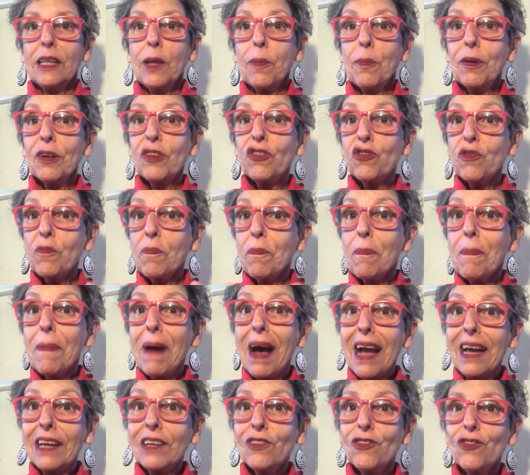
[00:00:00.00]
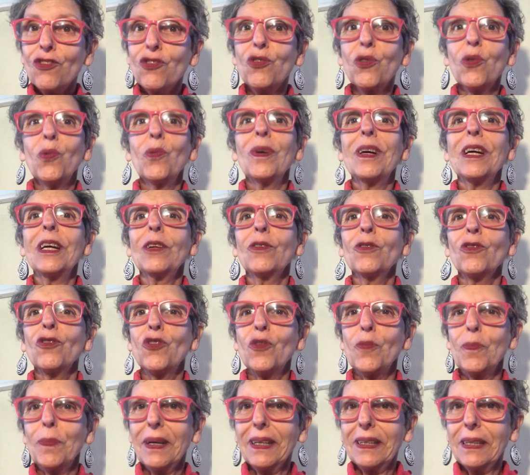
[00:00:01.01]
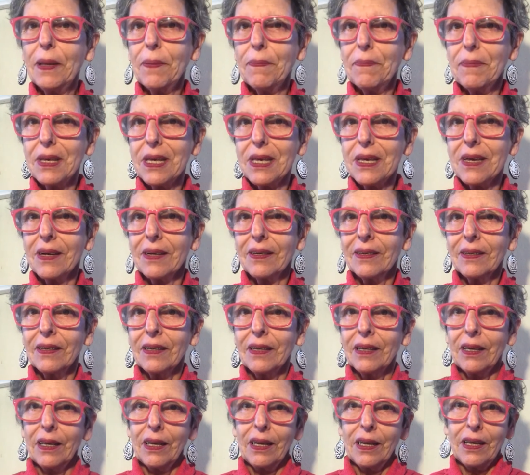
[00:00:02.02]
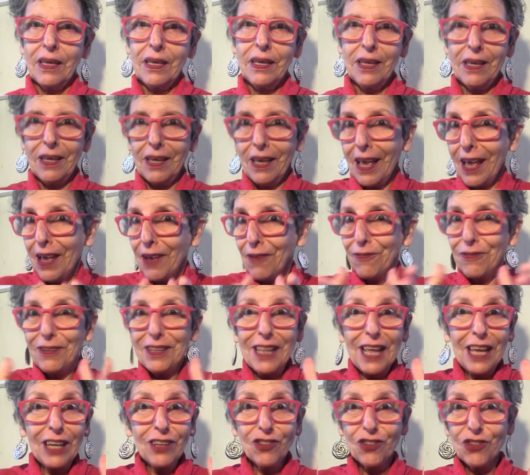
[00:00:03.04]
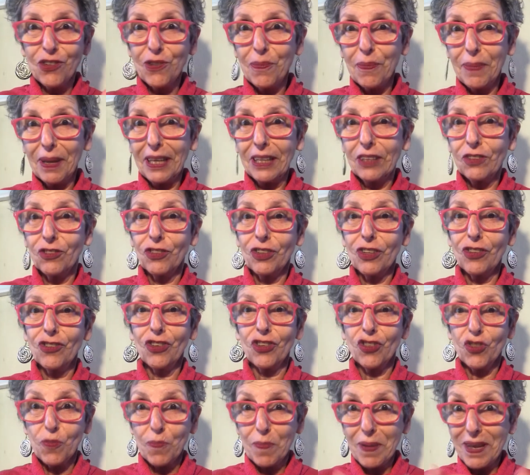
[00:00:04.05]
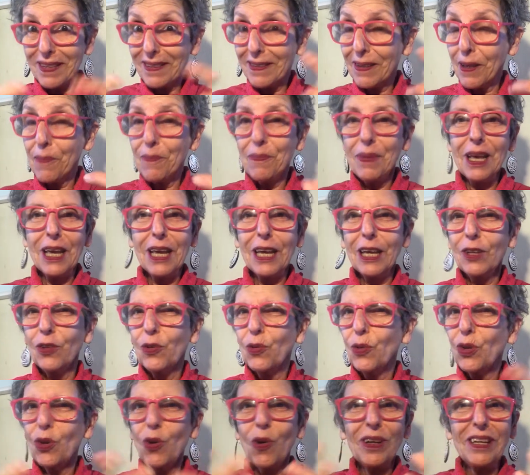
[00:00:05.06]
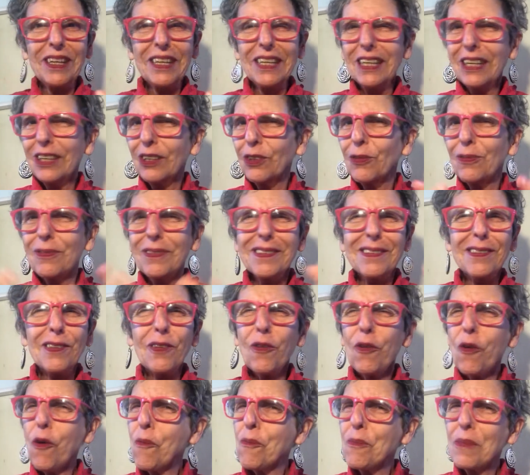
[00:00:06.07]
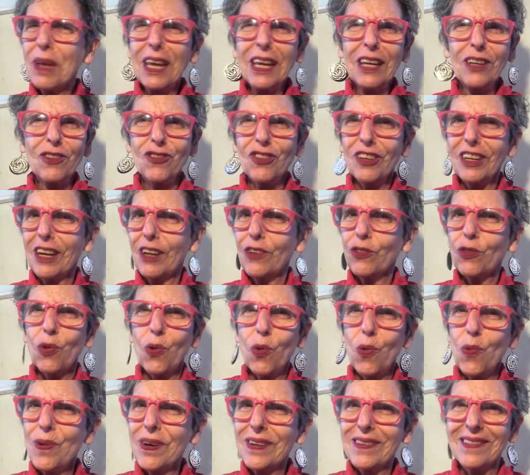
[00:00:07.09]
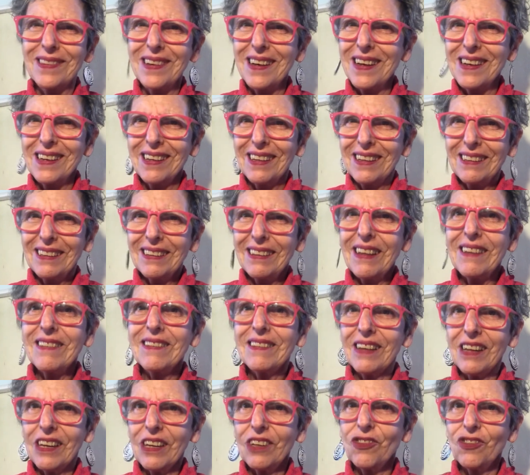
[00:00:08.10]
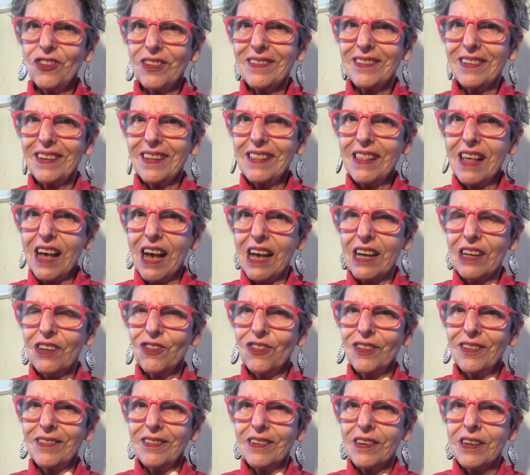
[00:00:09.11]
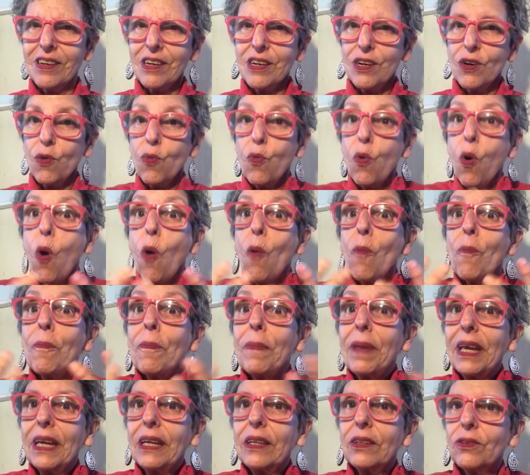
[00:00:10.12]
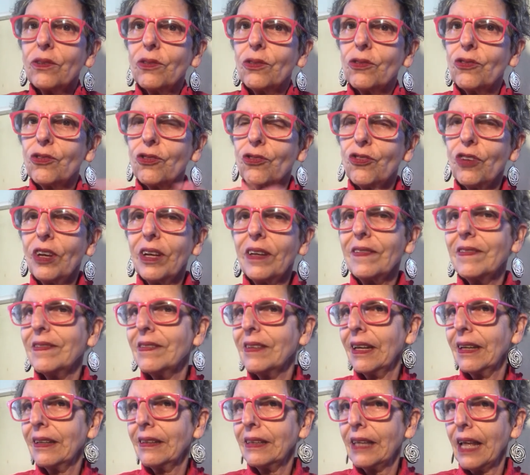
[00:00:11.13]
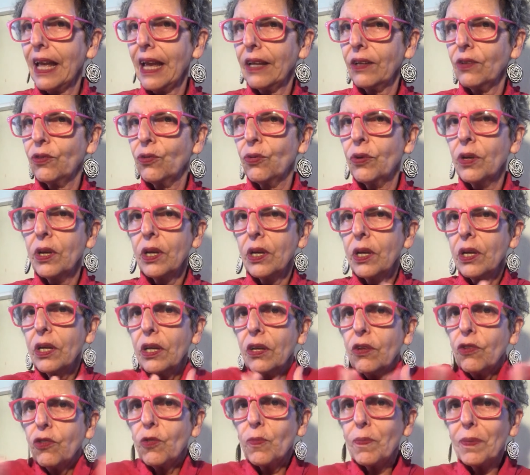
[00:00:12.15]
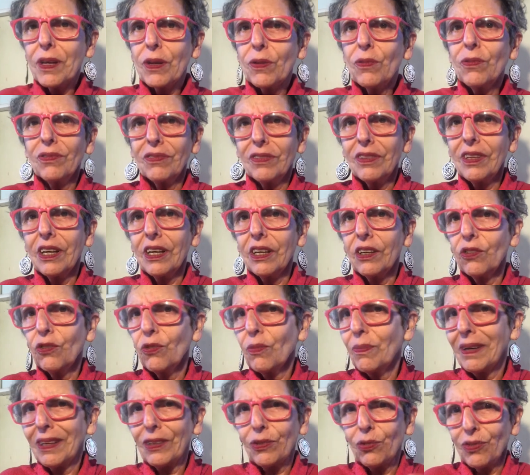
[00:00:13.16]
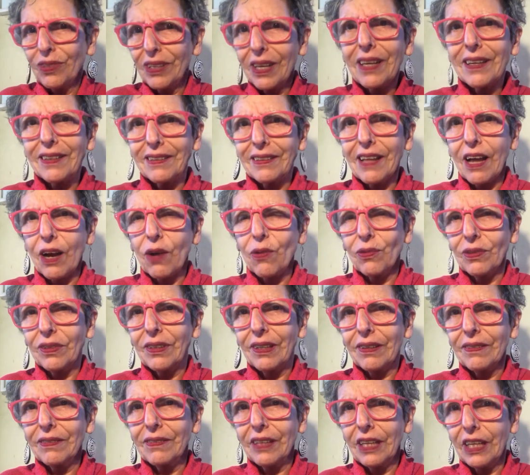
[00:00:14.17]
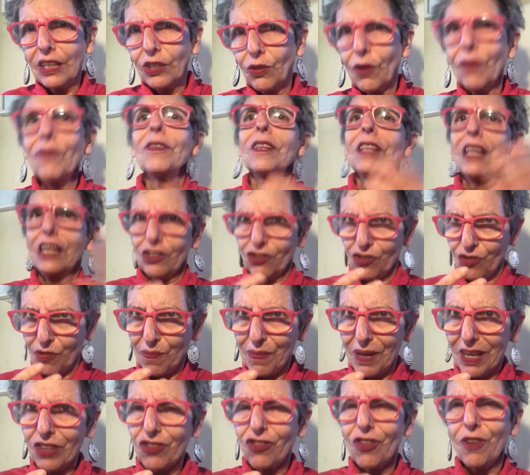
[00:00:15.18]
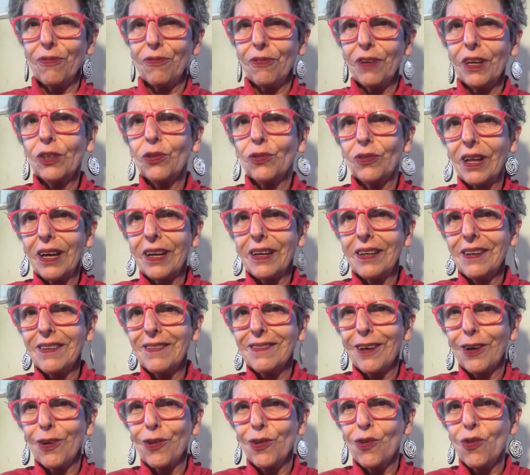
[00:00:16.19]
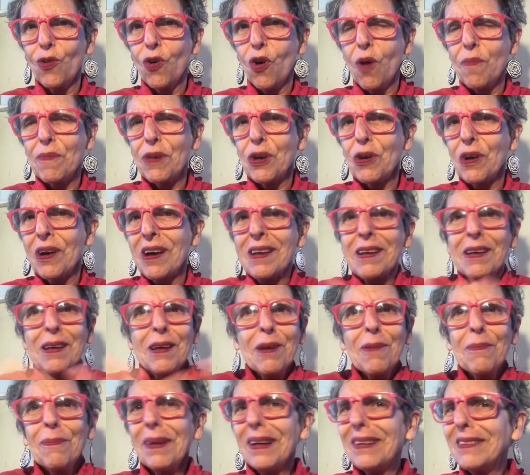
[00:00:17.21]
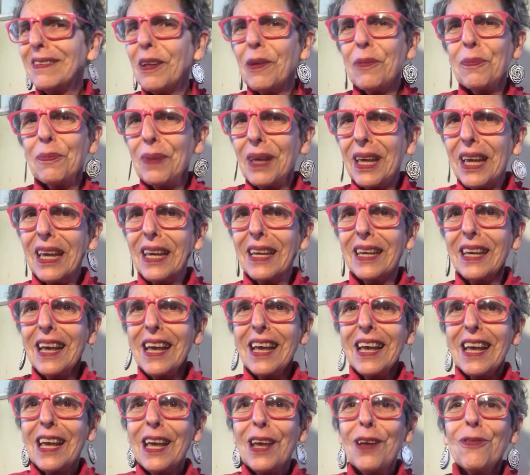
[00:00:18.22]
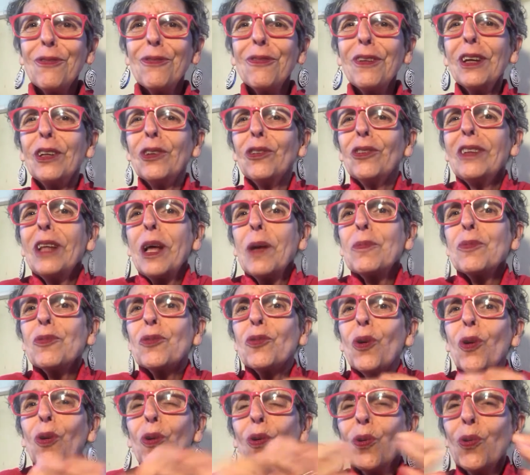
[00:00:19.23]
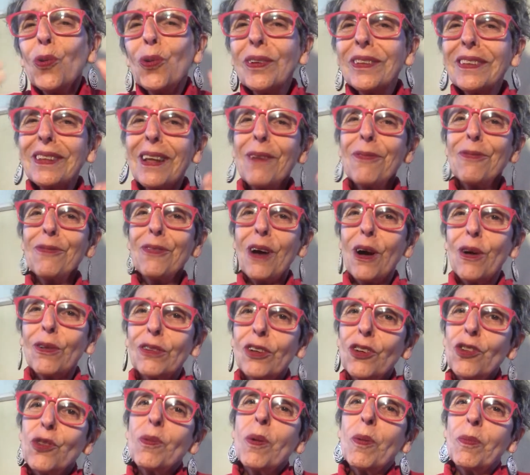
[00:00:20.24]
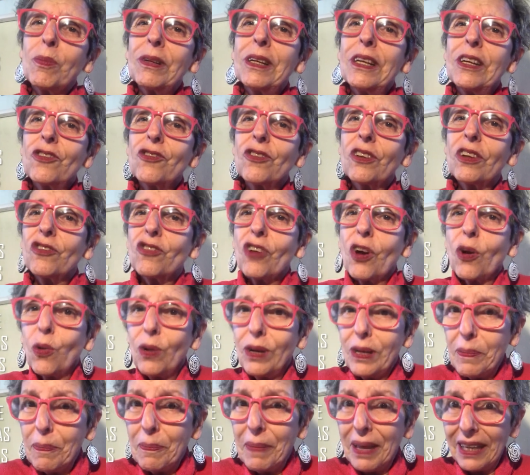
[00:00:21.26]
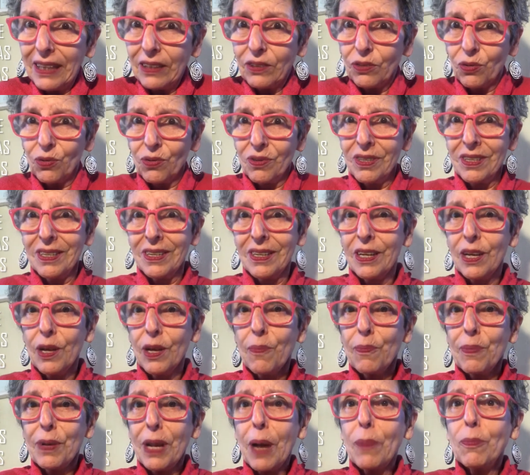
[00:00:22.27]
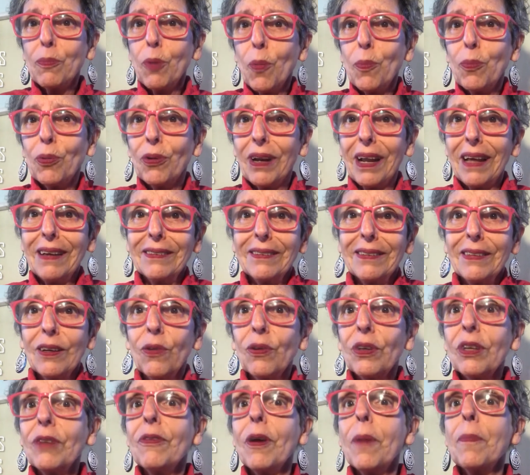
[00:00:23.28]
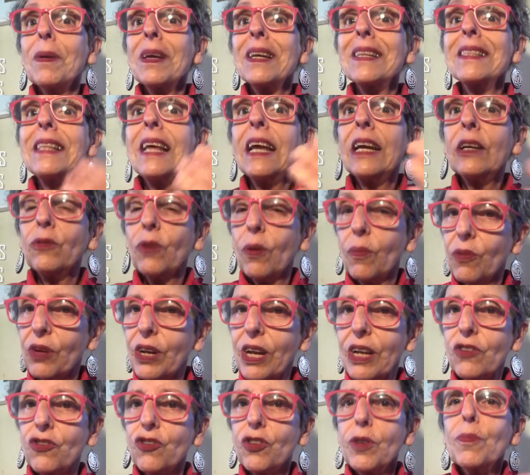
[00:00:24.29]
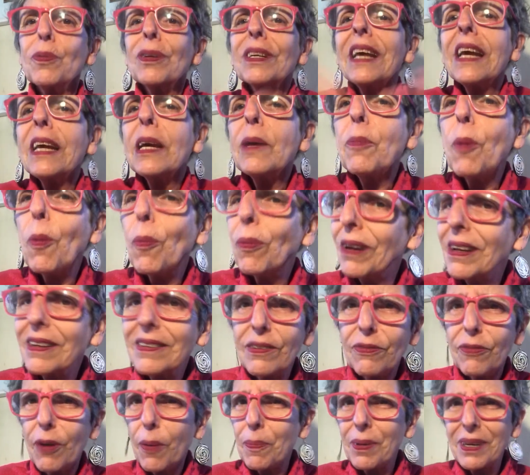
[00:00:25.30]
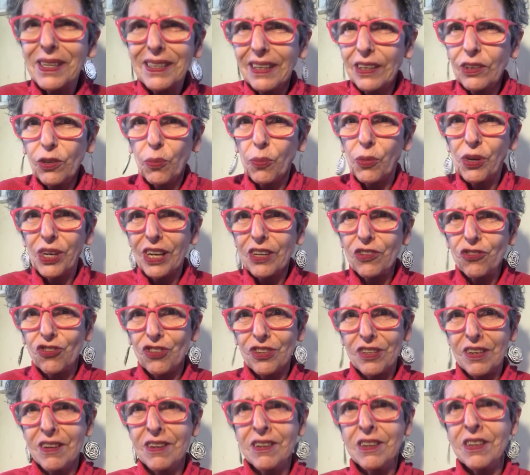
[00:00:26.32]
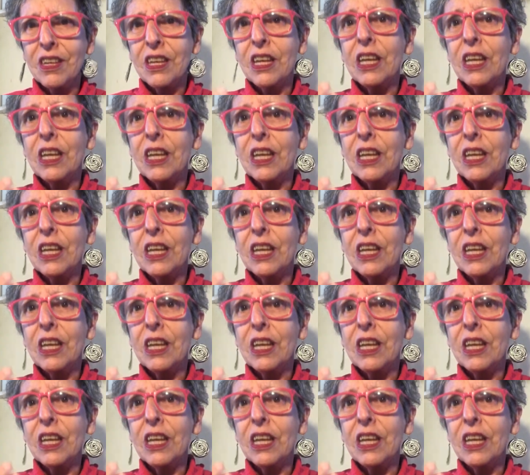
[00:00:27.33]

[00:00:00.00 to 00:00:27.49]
Depois de mais de um ano de pandemia, e evidentemente a gente percebendo e olhando visivelmente nas ruas das grandes cidades o aumento de gente sem teto e nos perguntando mais o que está acontecendo, evidentemente efeito da crise econômica, mas também efeito da absoluta falta de uma política de acolhimento para a população que vai perdendo a moradia. Por que, que a população vai perdendo a moradia?